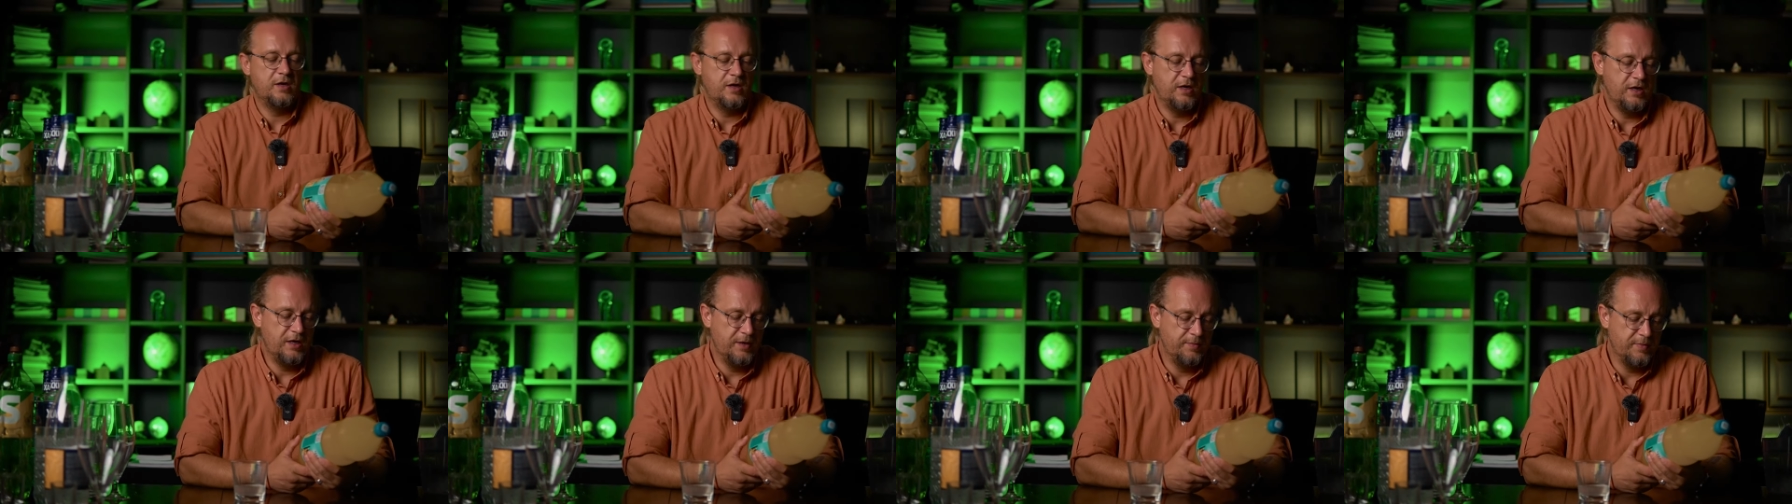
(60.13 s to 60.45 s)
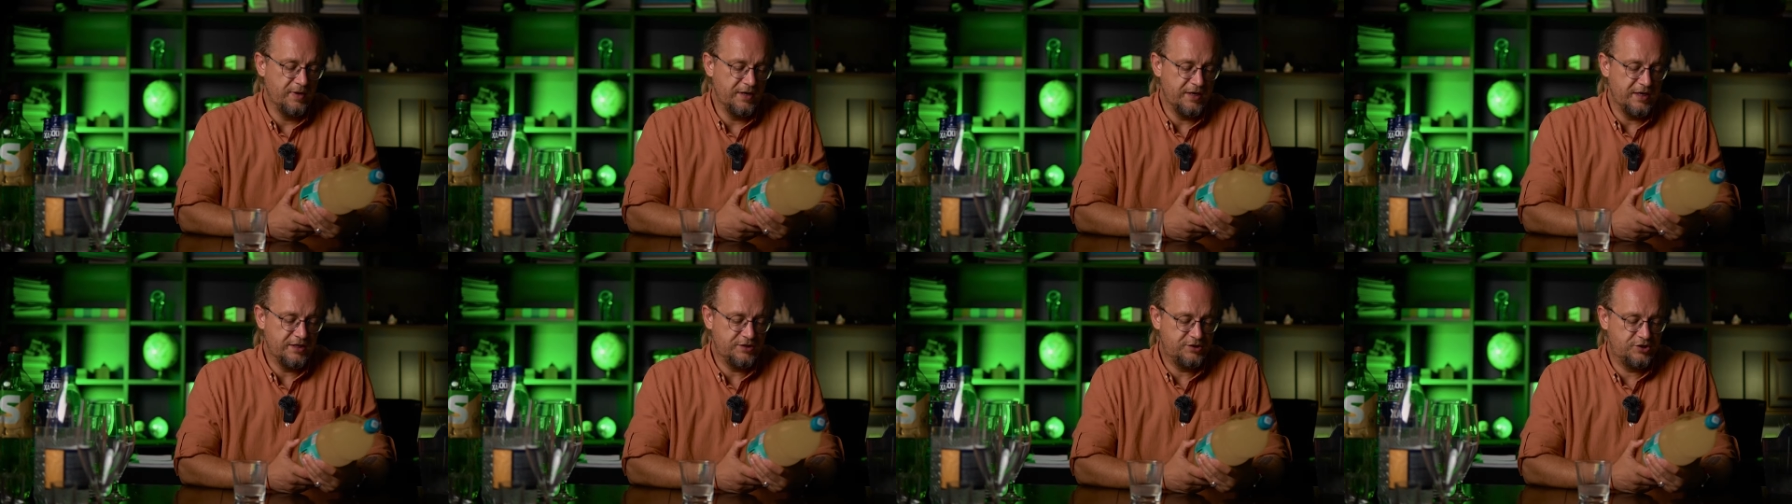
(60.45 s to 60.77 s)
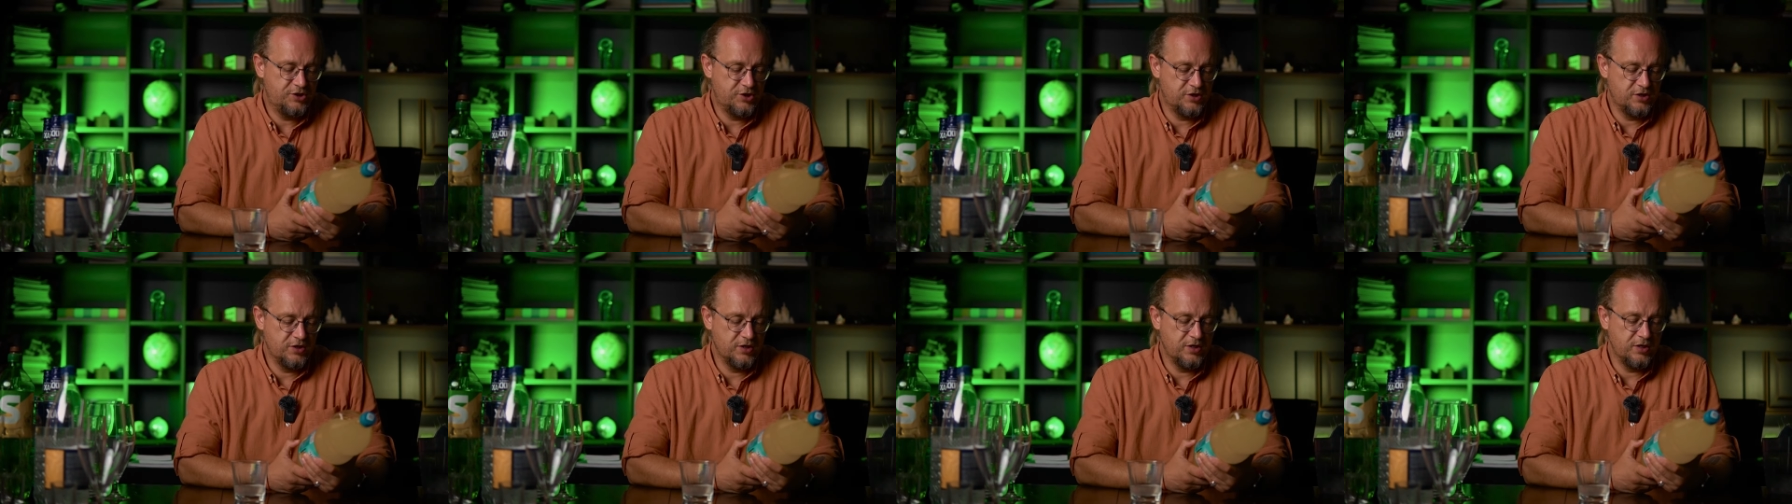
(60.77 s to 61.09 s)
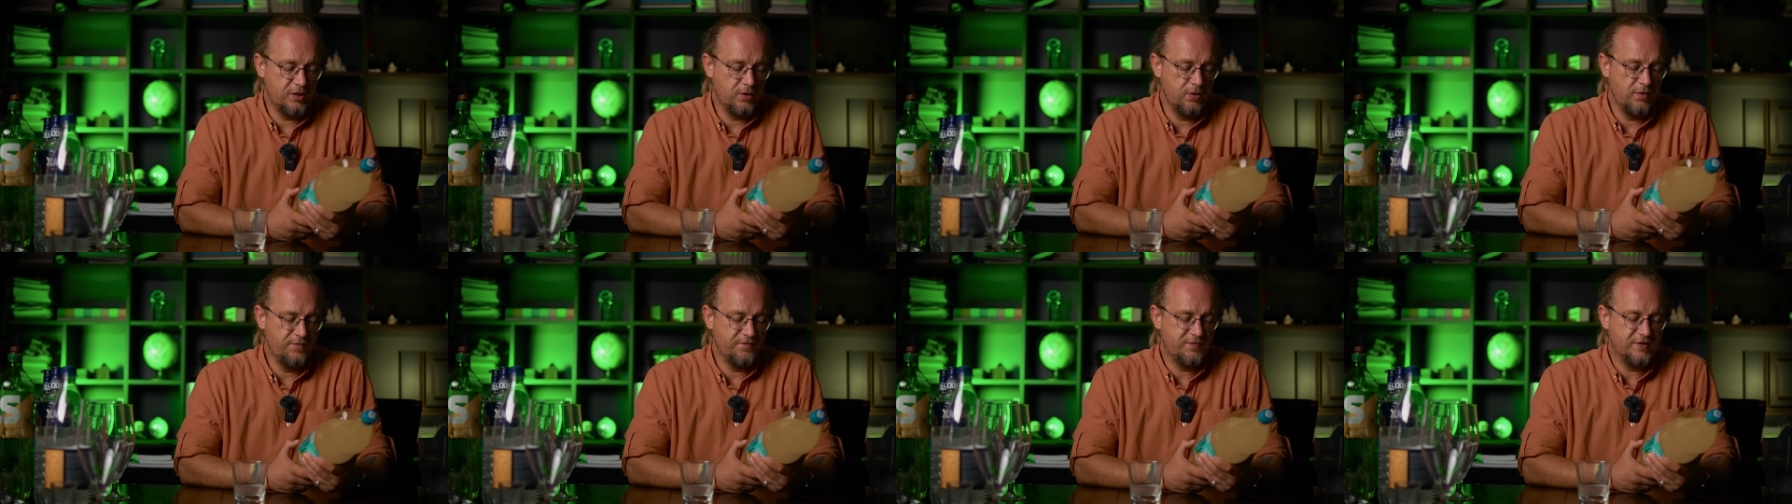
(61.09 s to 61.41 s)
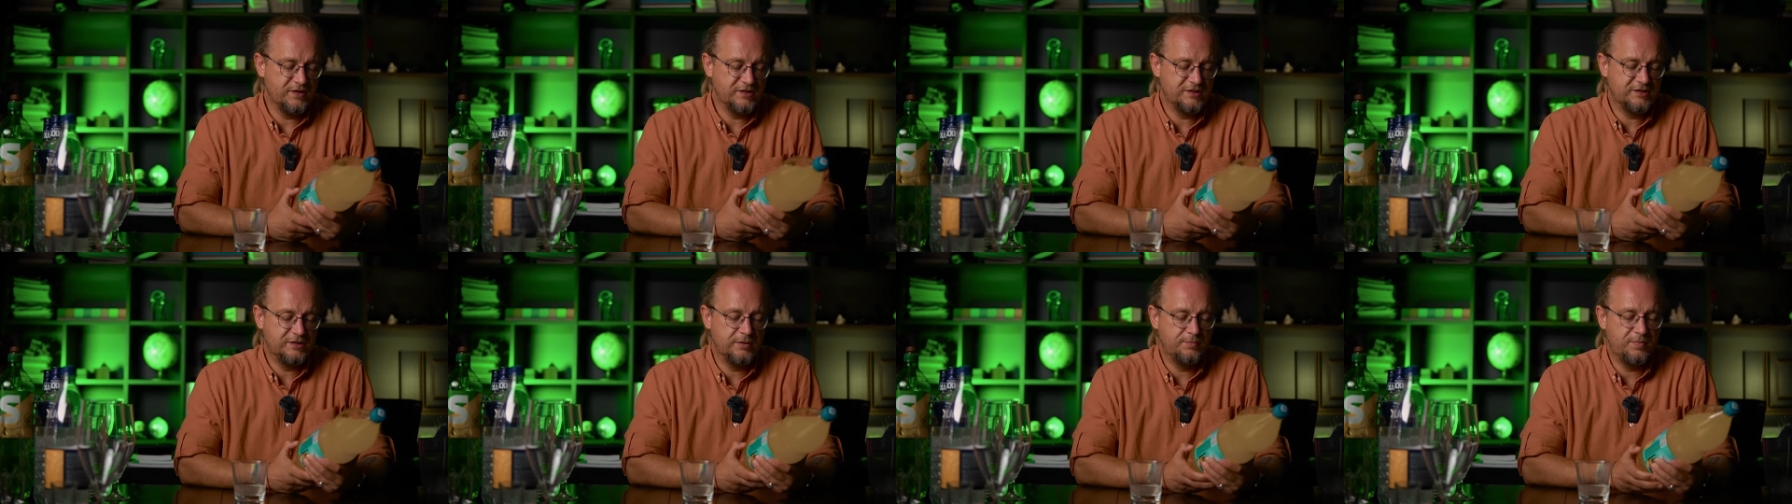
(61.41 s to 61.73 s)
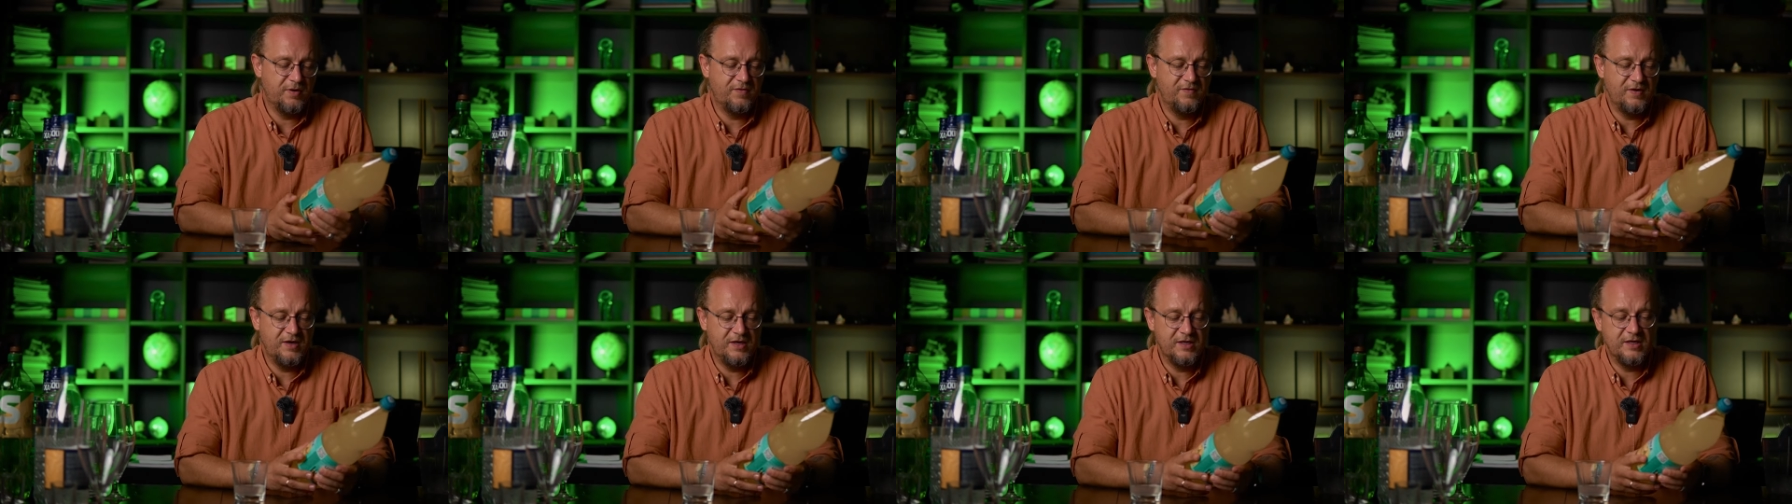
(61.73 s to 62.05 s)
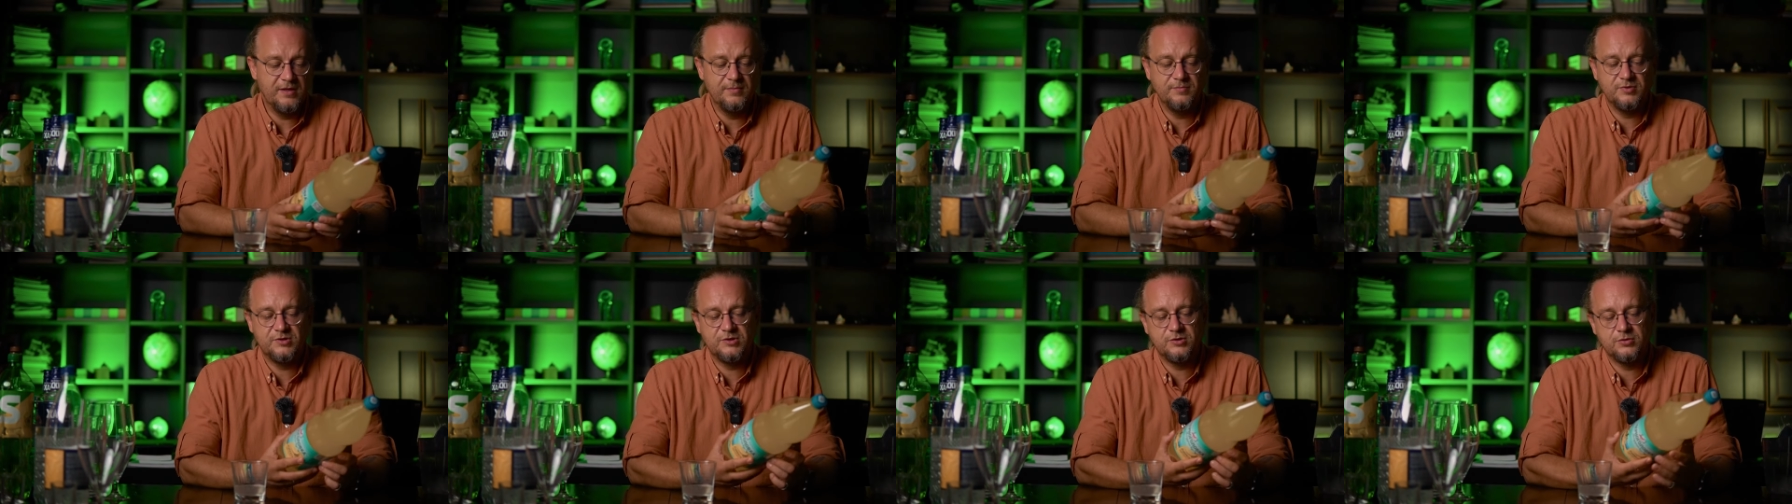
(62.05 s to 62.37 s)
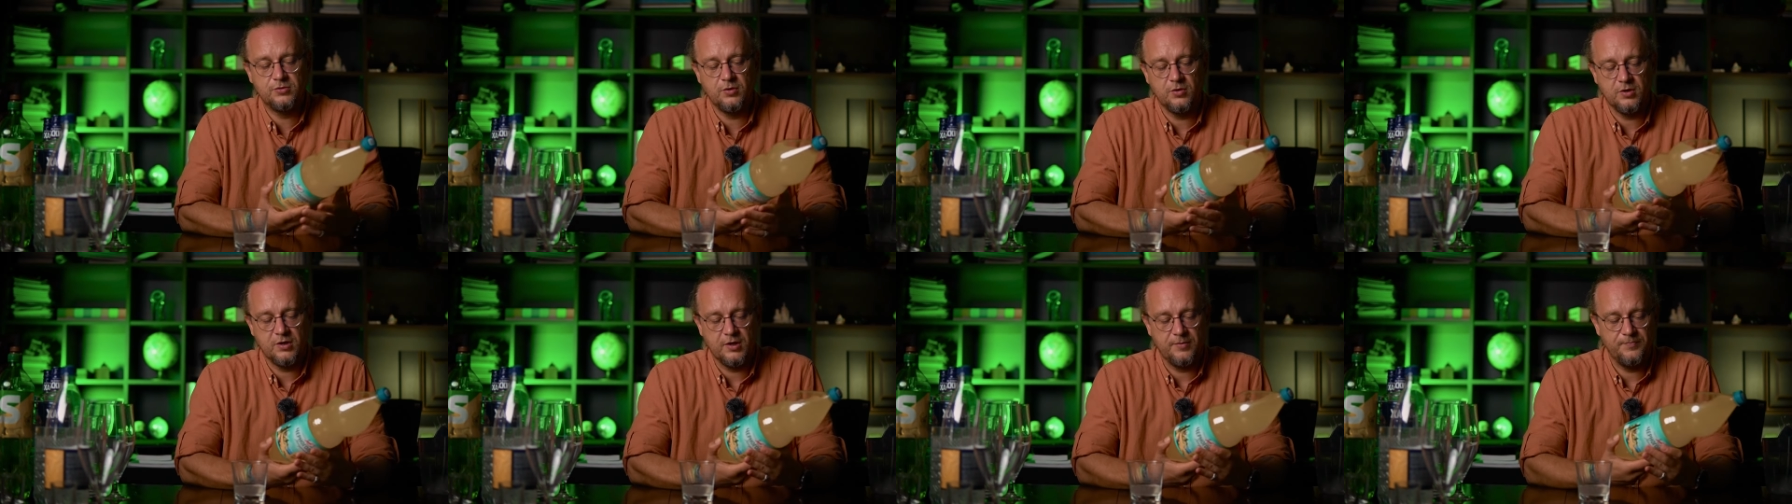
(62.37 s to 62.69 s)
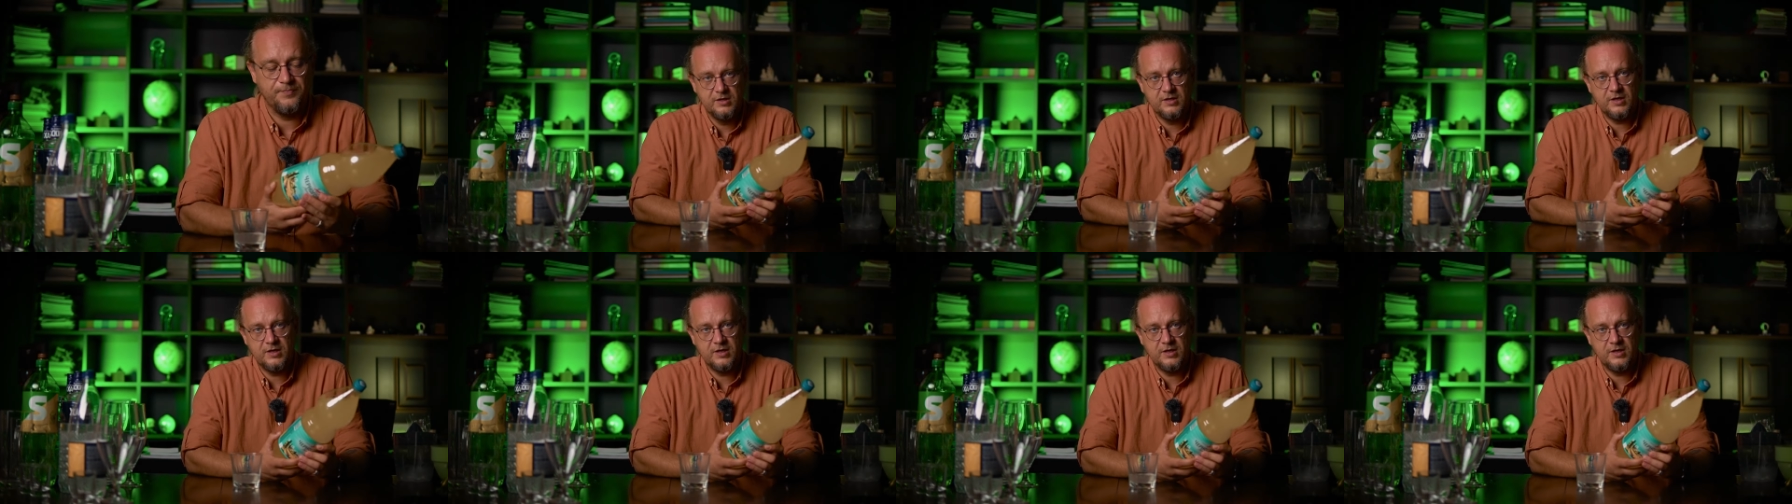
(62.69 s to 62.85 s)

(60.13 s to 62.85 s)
Лимонад черноголовка с добавлением сока.